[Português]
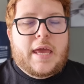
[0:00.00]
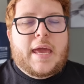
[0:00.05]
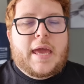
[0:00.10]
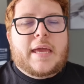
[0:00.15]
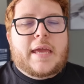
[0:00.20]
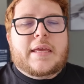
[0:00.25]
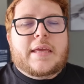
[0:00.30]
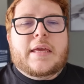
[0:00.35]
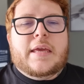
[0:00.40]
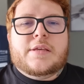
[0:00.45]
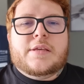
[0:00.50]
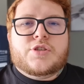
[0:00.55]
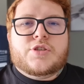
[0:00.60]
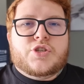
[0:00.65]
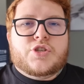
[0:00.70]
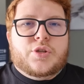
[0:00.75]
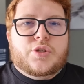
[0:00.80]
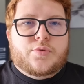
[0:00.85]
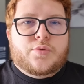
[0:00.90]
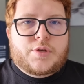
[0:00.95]
em
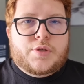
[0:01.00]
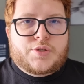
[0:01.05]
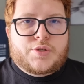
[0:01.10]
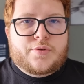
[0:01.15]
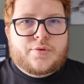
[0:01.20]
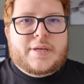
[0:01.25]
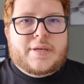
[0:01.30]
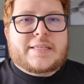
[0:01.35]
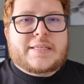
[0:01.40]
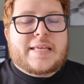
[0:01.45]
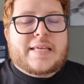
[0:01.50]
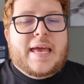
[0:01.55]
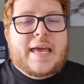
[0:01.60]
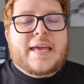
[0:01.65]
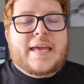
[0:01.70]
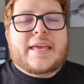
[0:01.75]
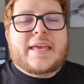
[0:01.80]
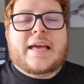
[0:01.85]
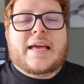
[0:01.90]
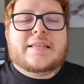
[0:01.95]
instituições
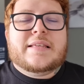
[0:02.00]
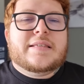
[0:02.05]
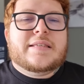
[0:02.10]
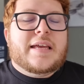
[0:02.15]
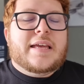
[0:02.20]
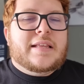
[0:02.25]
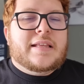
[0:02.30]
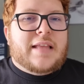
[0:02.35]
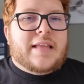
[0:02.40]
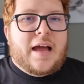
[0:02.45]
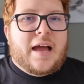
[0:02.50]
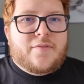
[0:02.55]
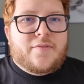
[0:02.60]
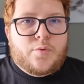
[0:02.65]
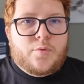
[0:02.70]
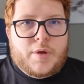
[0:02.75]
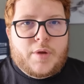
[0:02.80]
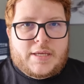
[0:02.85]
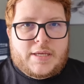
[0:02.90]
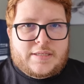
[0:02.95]
que
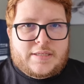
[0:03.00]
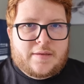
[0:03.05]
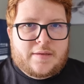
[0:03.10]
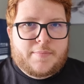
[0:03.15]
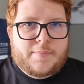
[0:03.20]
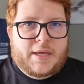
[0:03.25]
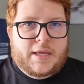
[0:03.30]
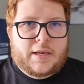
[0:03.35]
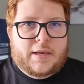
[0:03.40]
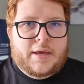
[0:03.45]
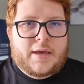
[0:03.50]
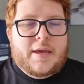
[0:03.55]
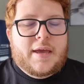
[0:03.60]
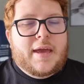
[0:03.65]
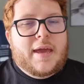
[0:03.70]
aceitavam recebê-la.